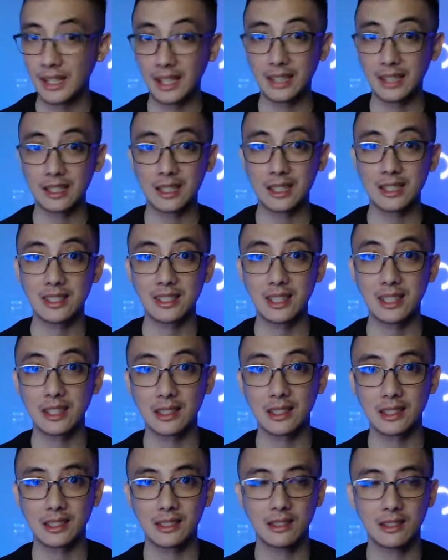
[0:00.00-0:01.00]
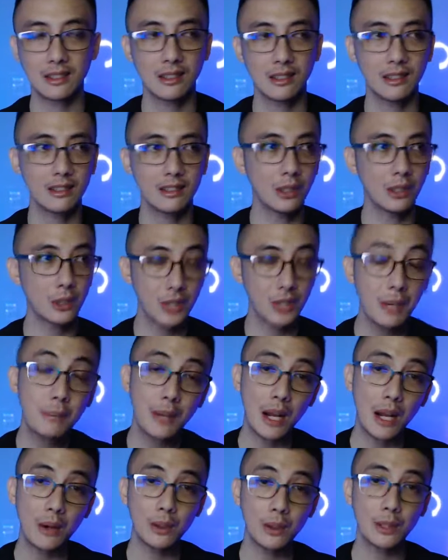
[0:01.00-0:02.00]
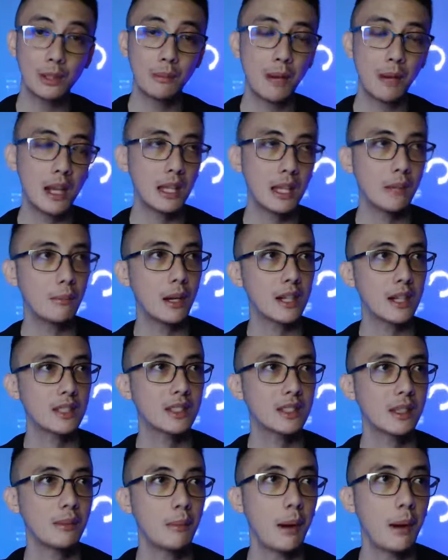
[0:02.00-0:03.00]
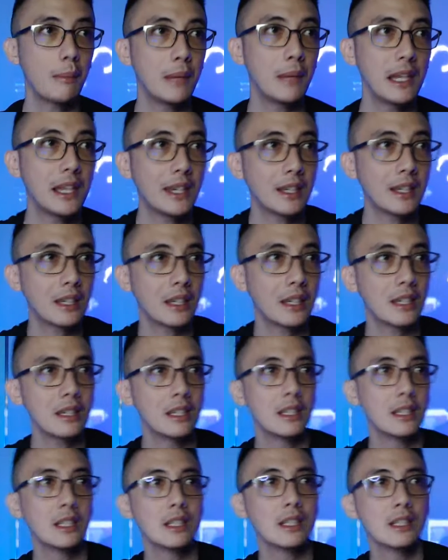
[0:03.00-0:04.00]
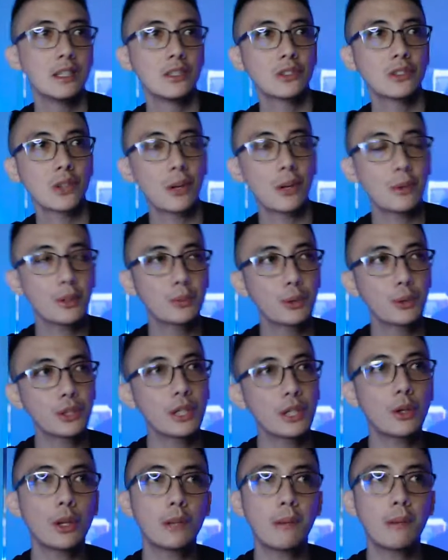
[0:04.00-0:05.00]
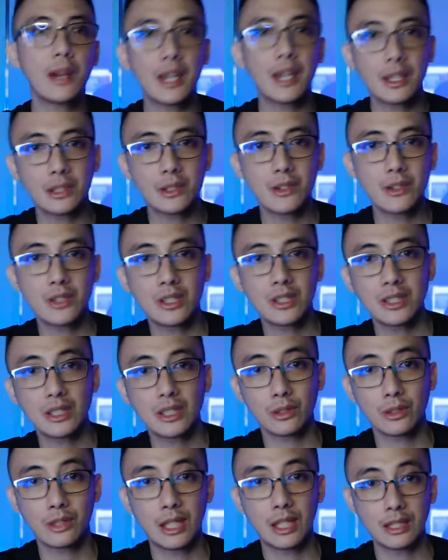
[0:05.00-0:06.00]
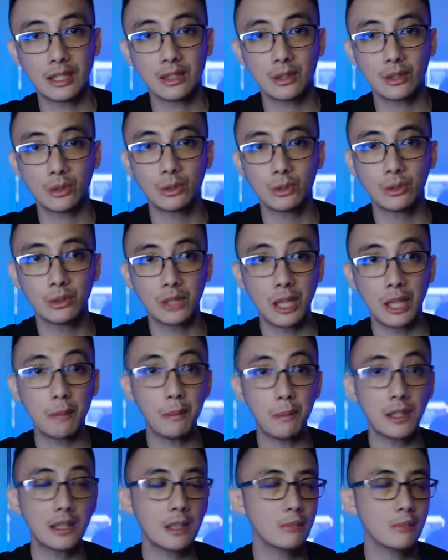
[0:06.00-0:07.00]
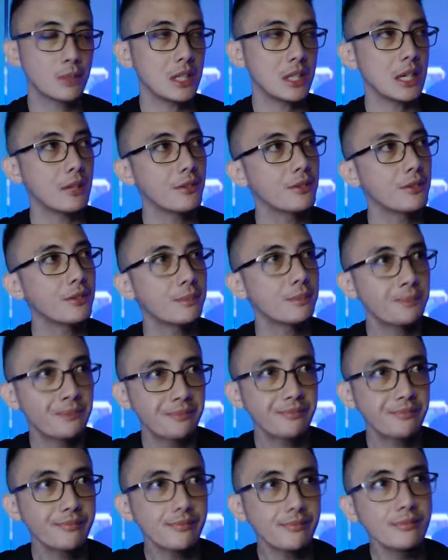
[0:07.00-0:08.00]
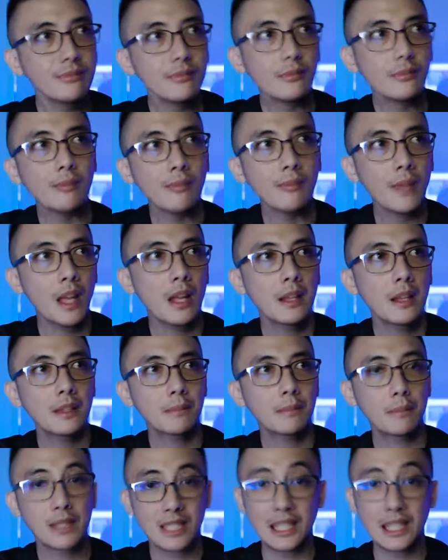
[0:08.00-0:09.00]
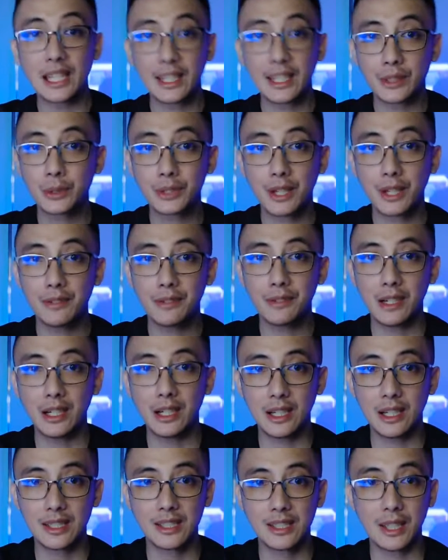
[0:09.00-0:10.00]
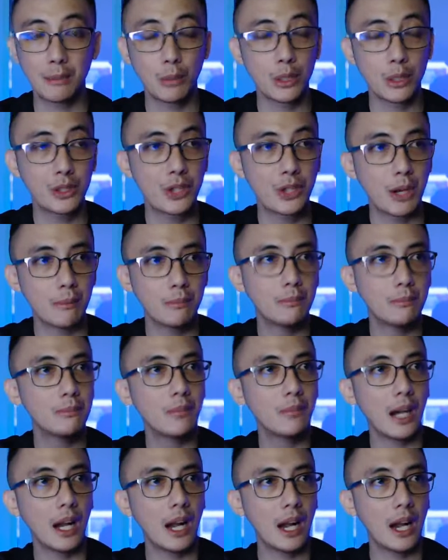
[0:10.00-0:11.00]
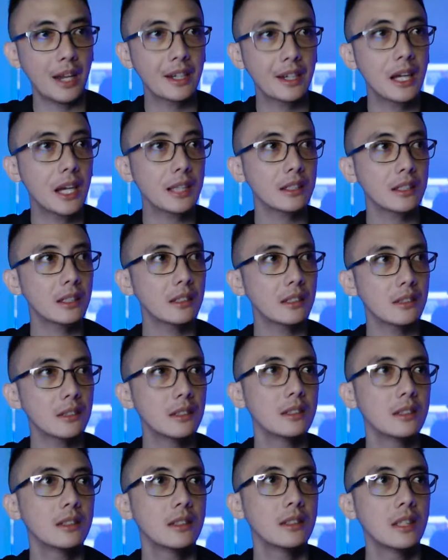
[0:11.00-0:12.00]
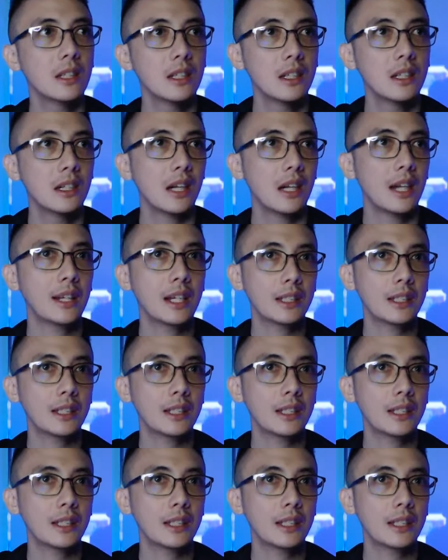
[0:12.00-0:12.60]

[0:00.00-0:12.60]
It tends to get to you. Wala pa naman vaccine back then. So, ingat na ingat lahat syempre may dalawa akong senior na kasama sa bahay, so I can't risk it. No, syempre ako yung lumalabas sa mamalengke.